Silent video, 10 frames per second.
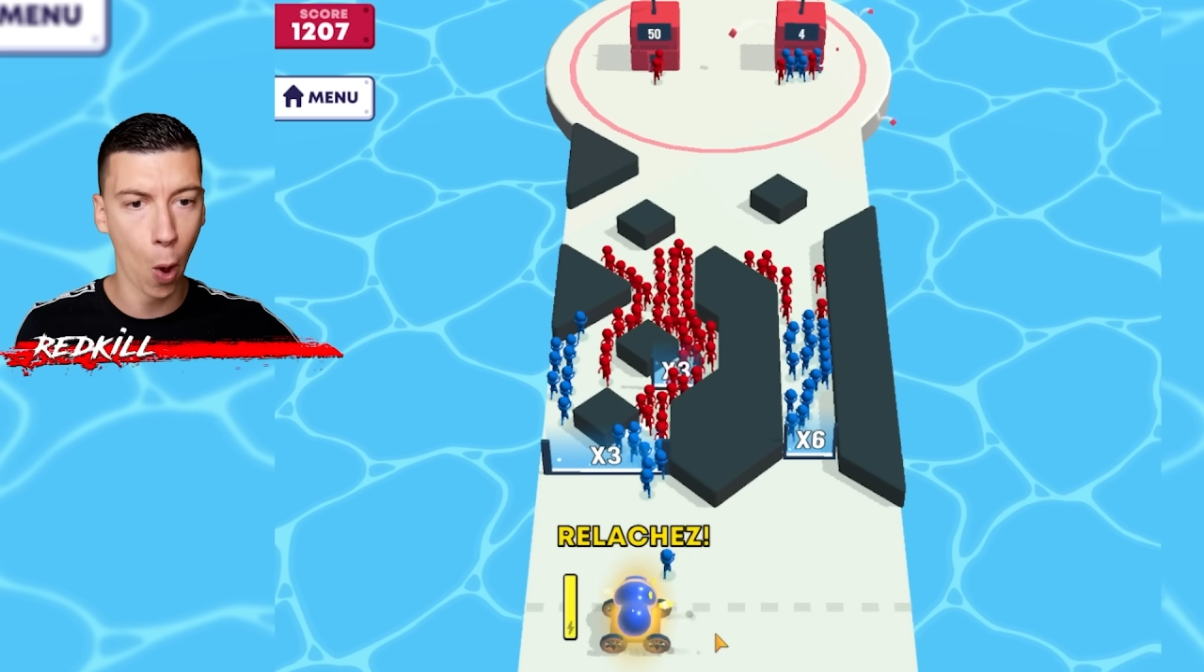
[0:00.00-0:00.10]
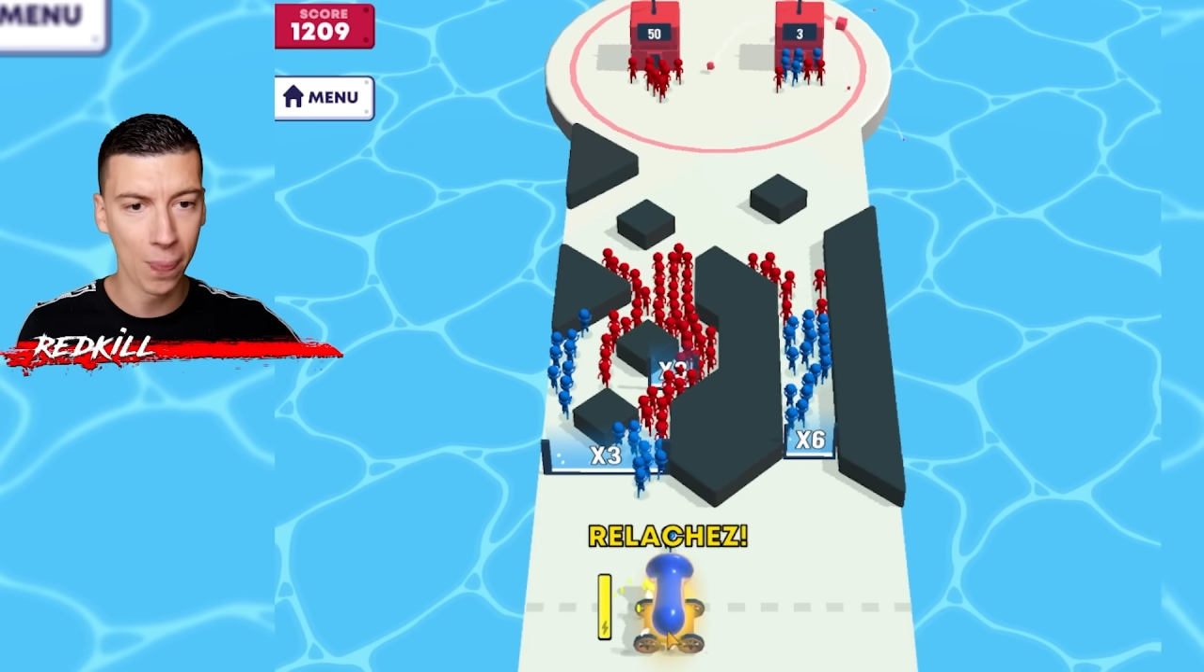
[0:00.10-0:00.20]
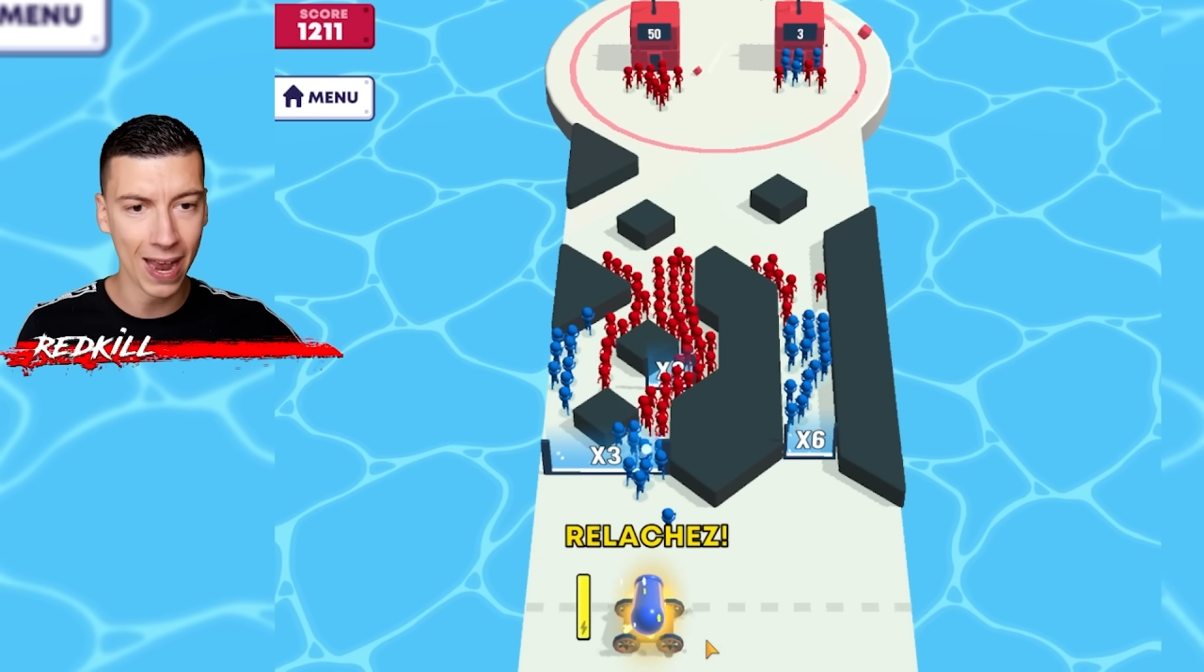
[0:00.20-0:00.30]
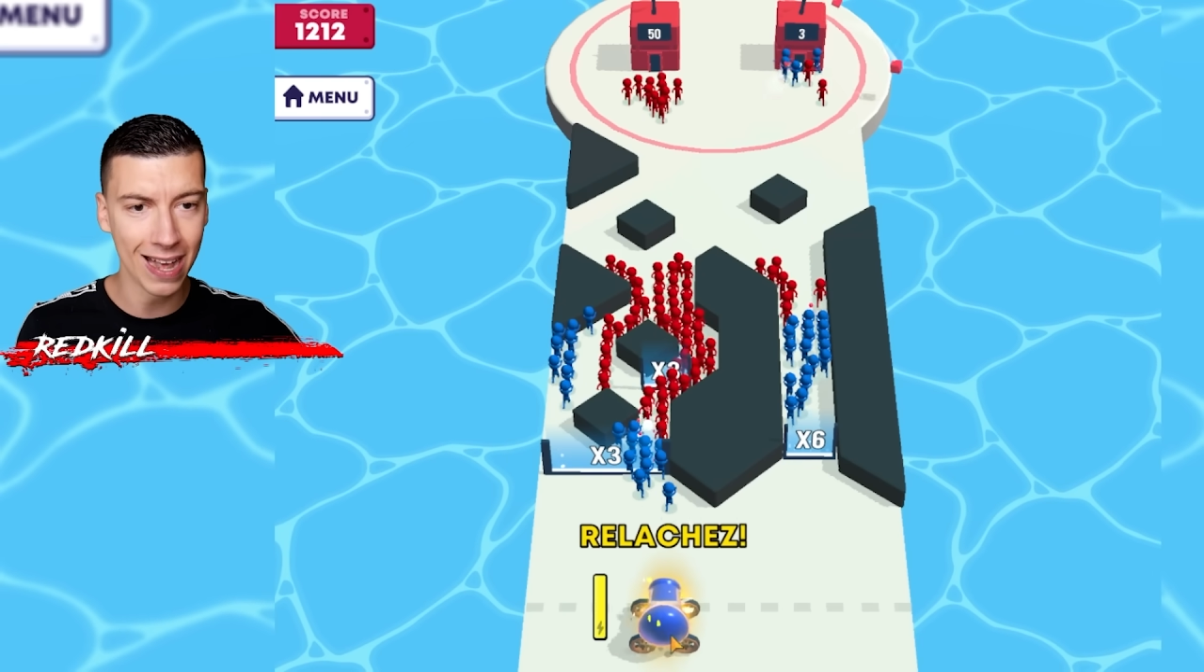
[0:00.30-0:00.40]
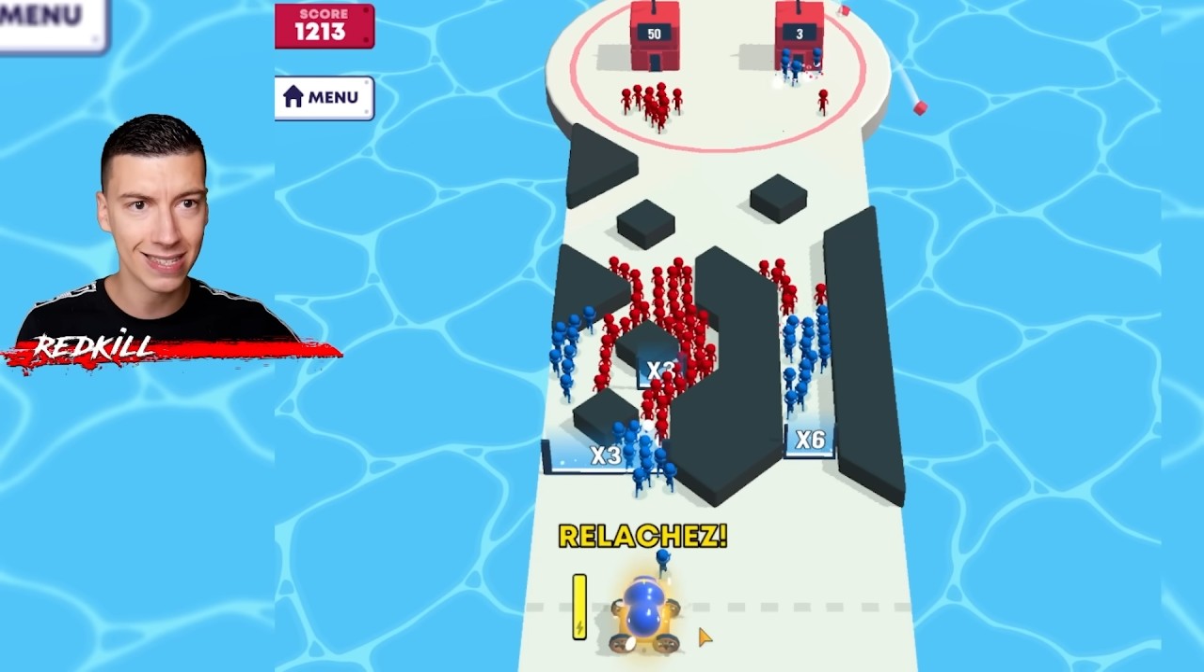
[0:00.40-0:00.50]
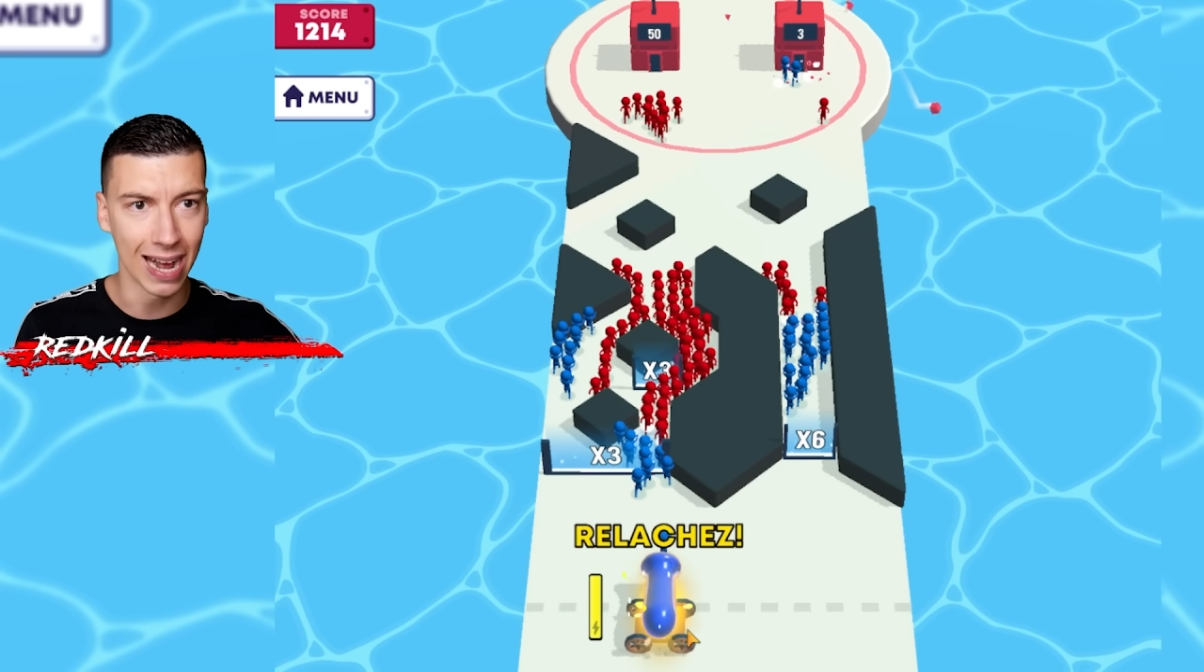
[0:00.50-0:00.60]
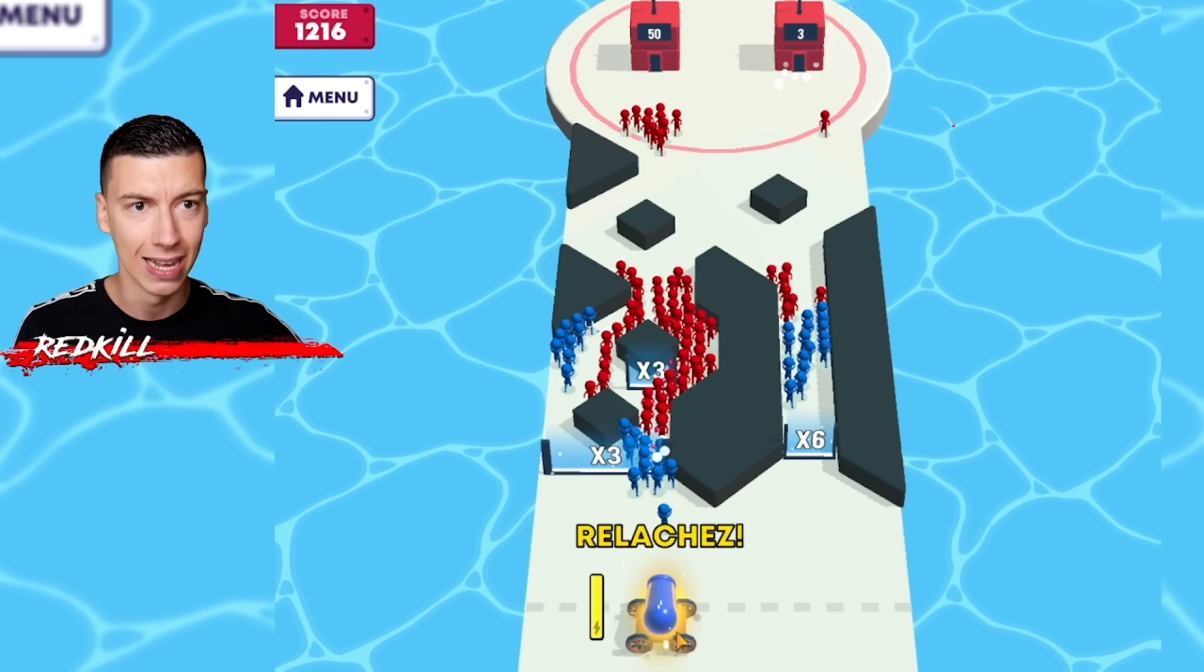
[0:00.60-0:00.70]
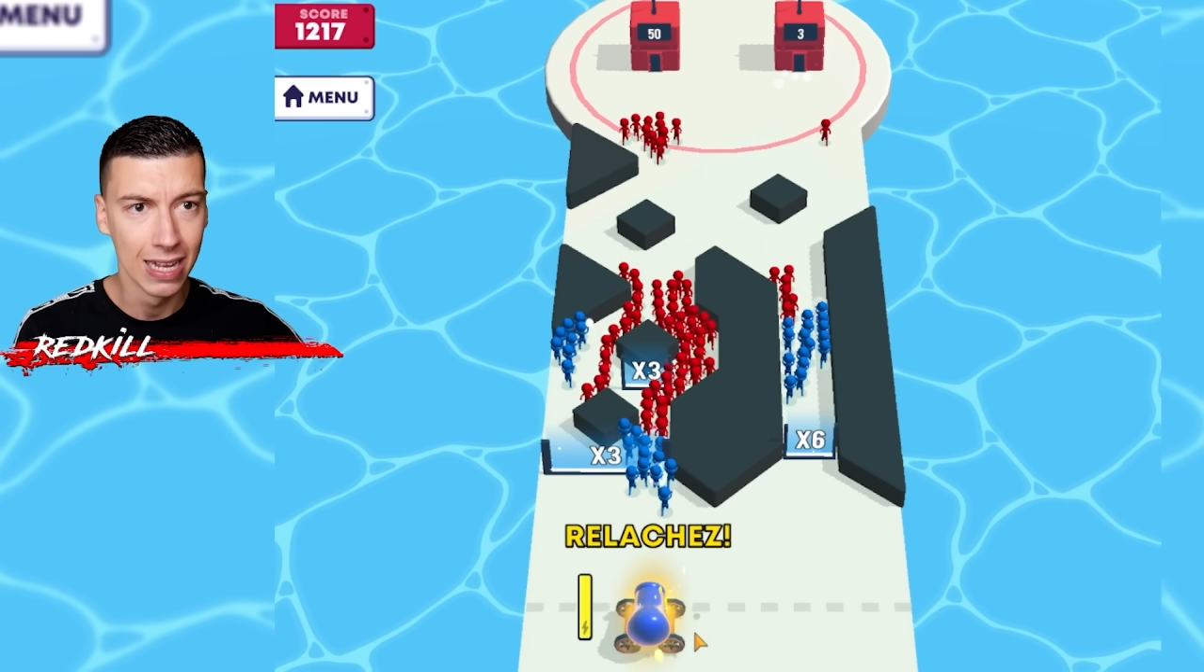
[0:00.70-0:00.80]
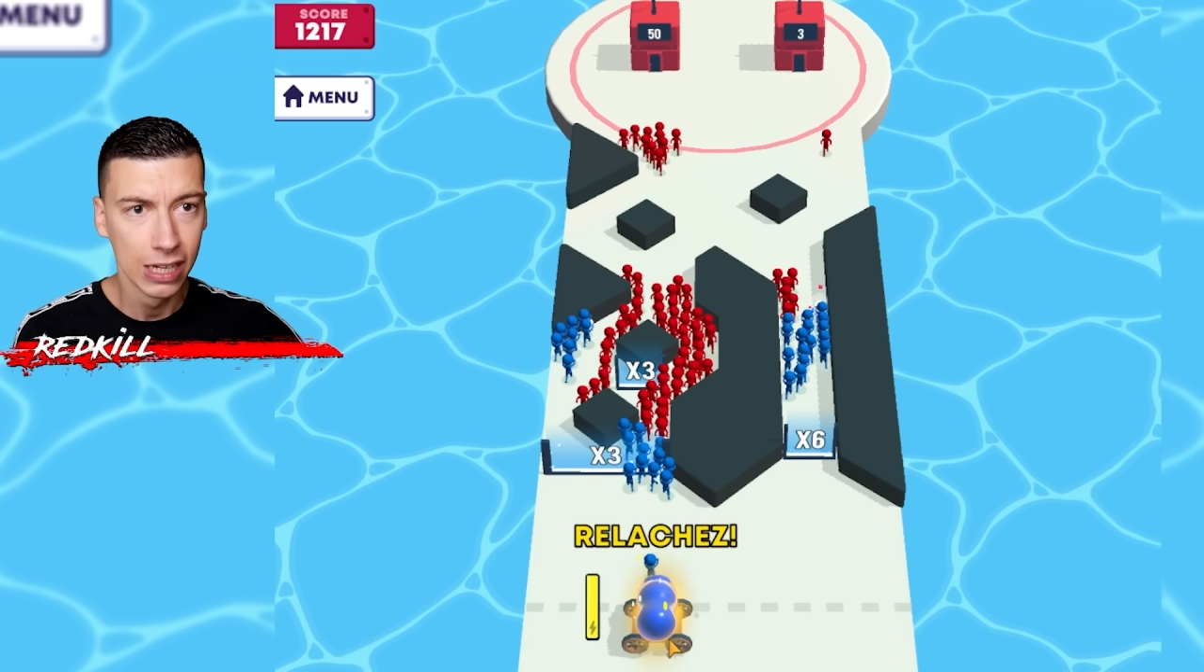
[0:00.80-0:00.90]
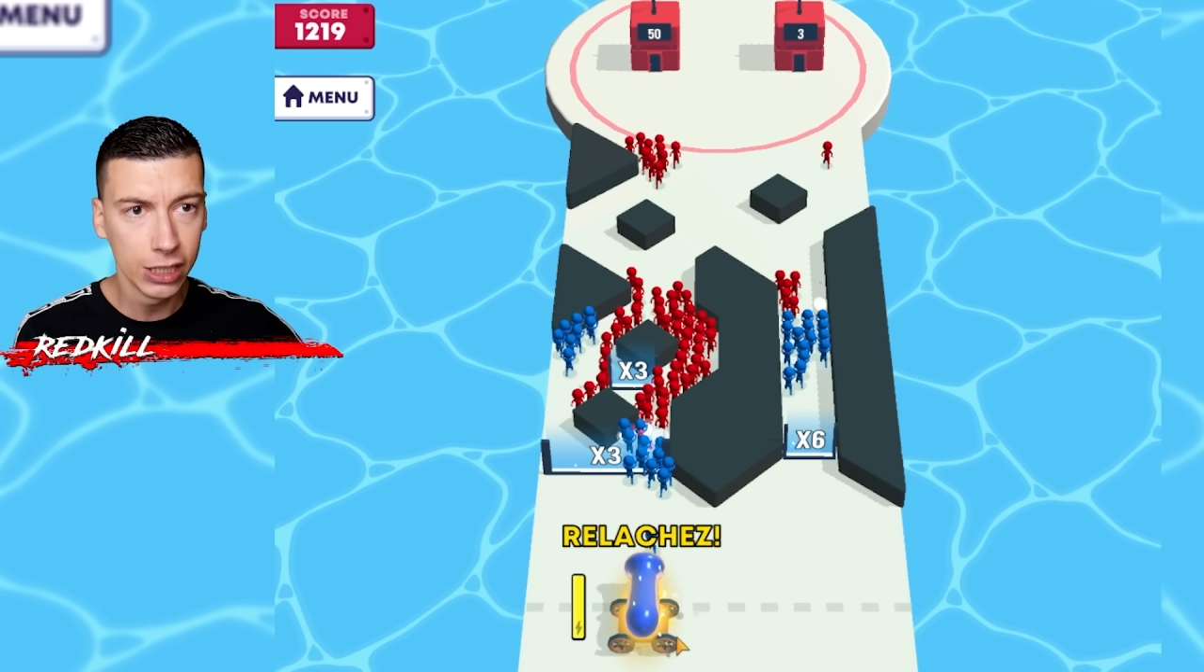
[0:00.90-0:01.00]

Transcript: en PLS là.